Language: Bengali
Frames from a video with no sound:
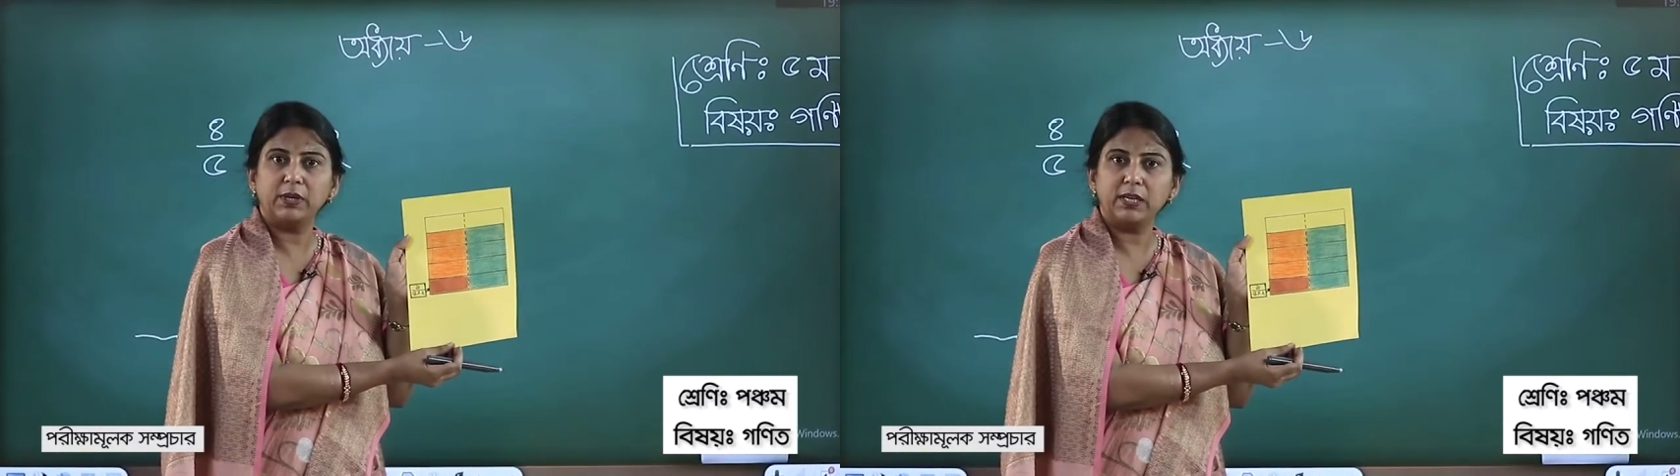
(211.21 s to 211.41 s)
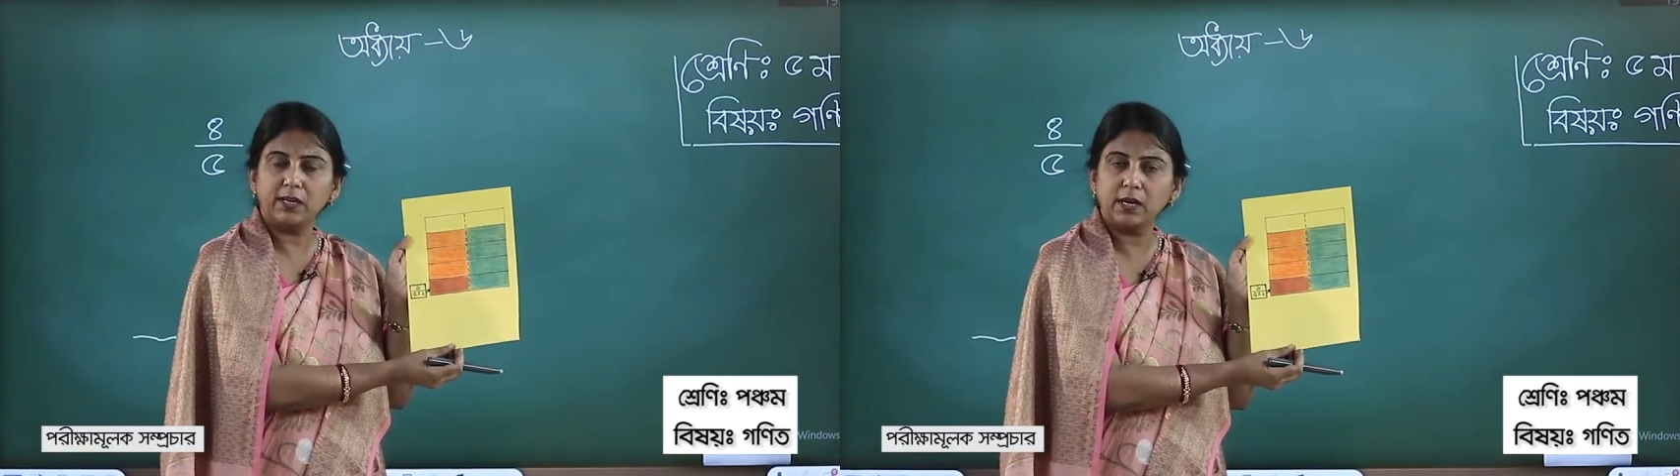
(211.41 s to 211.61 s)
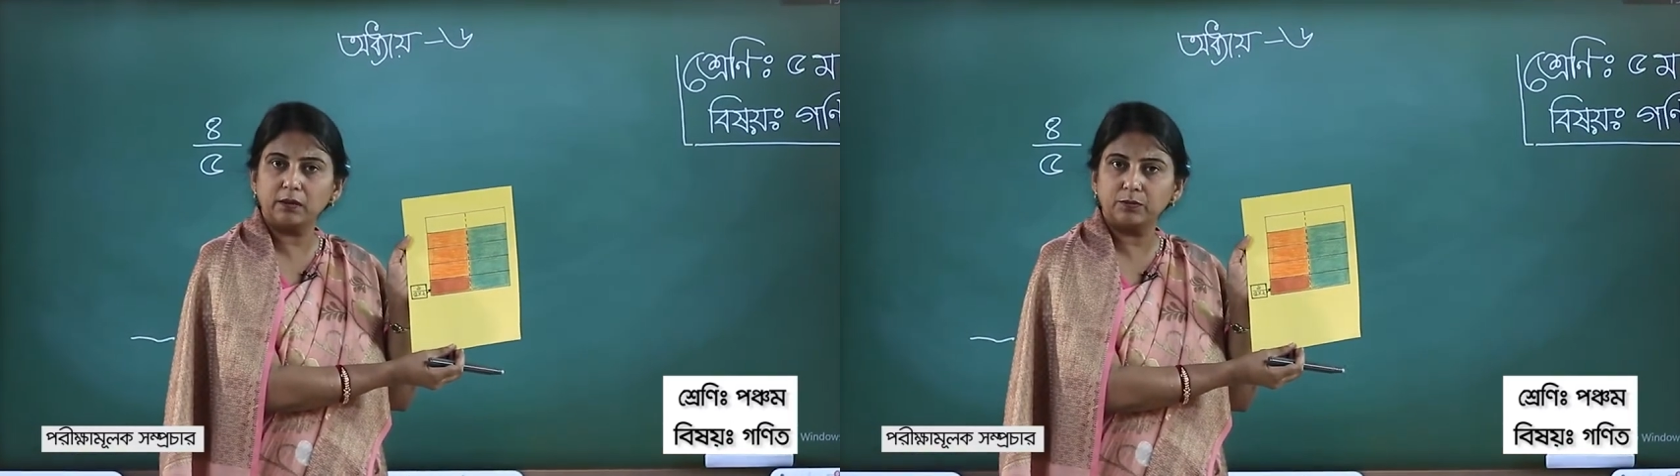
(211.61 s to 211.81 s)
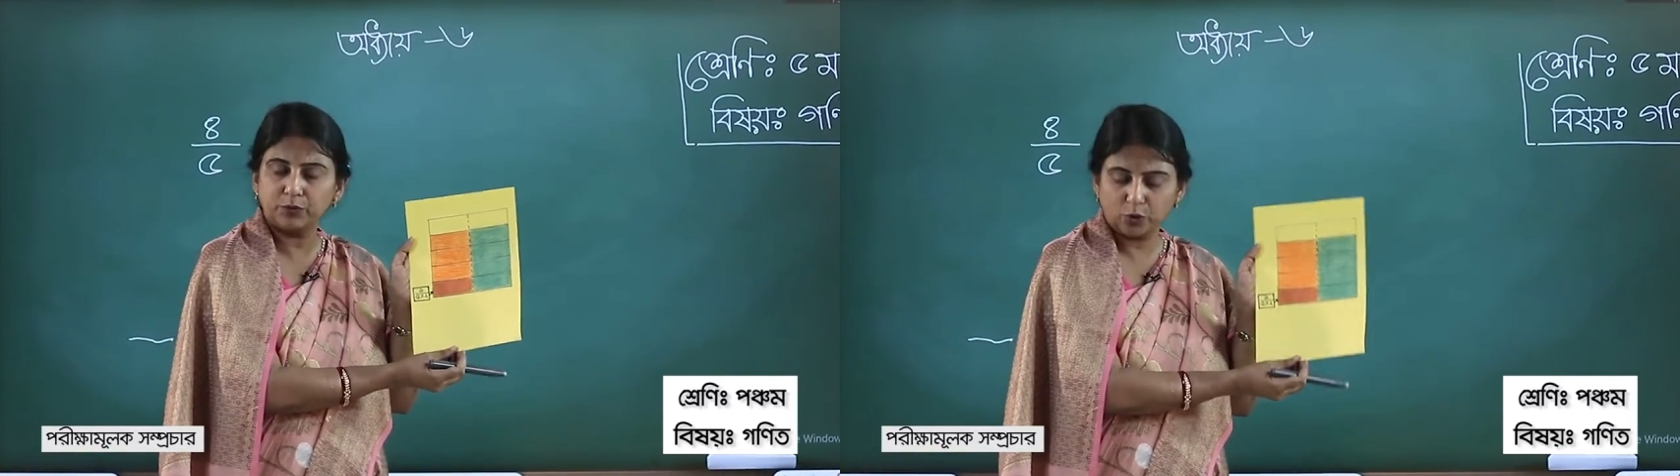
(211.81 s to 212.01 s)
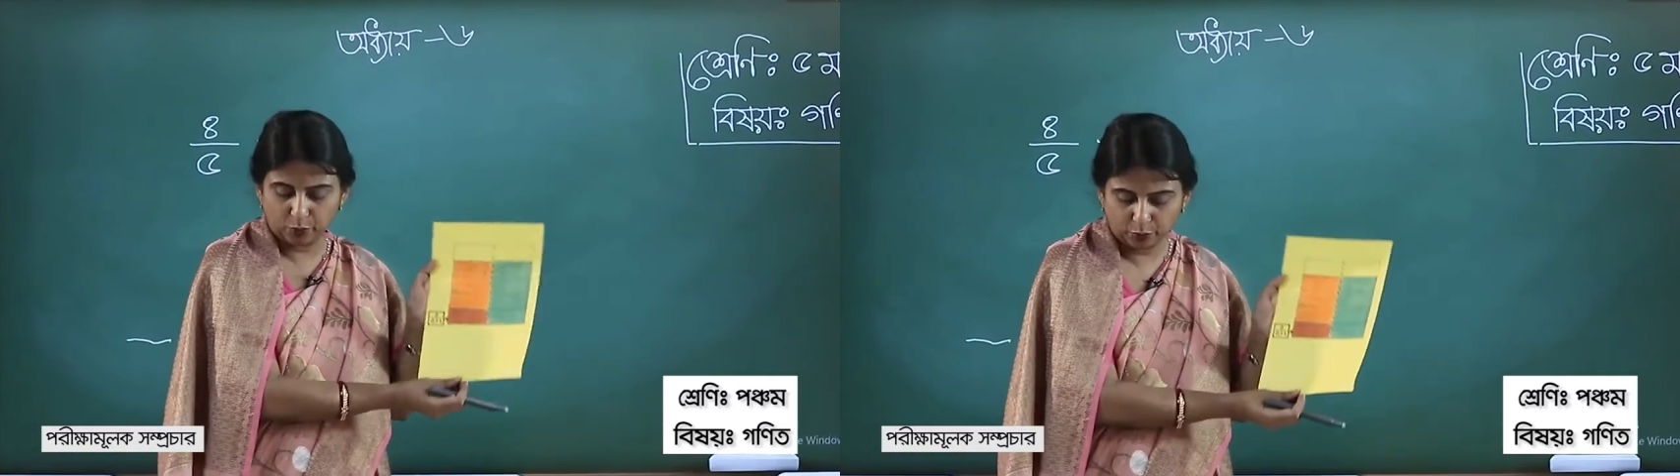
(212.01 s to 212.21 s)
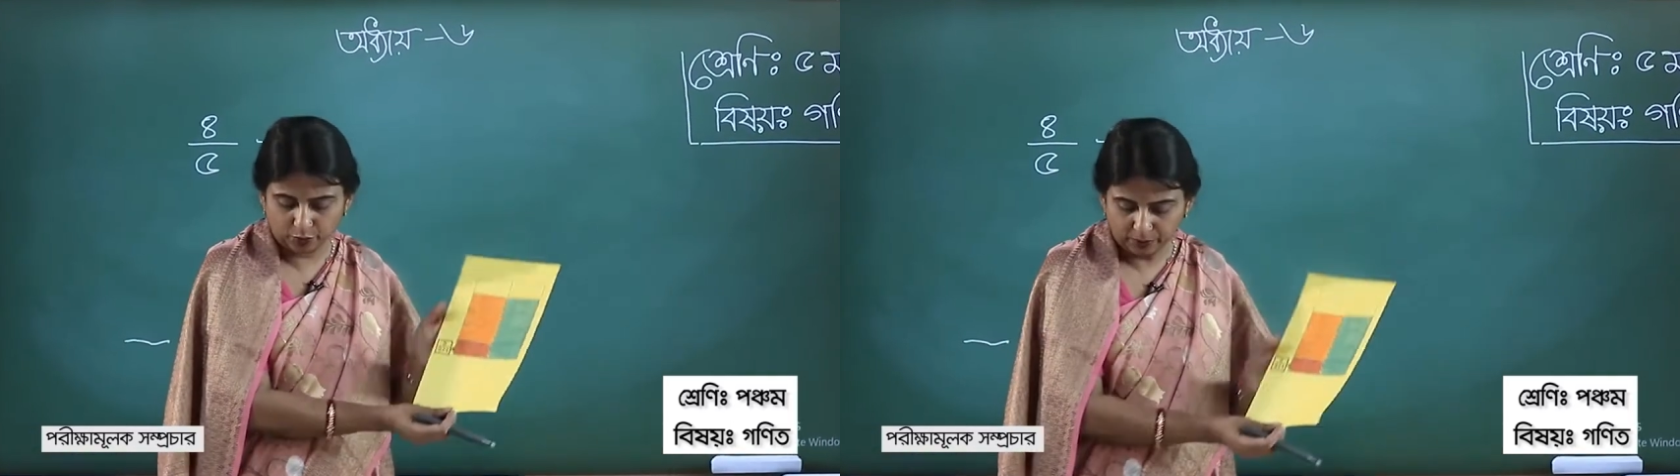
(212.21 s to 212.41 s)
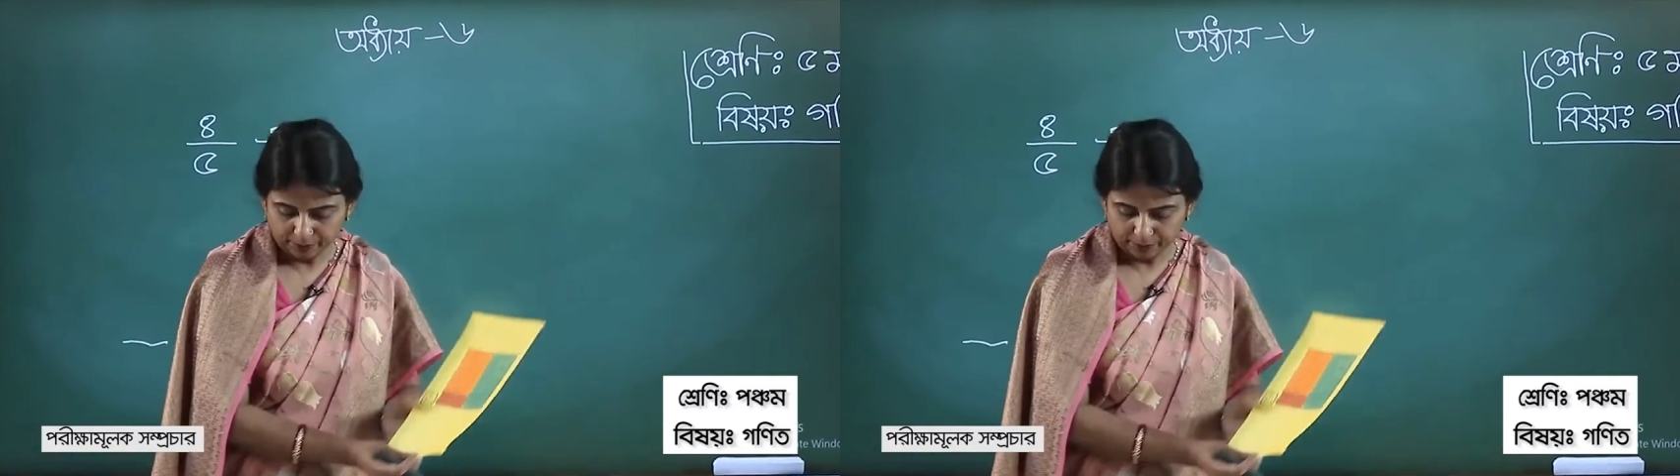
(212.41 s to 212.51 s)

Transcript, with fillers: লিটার শরবত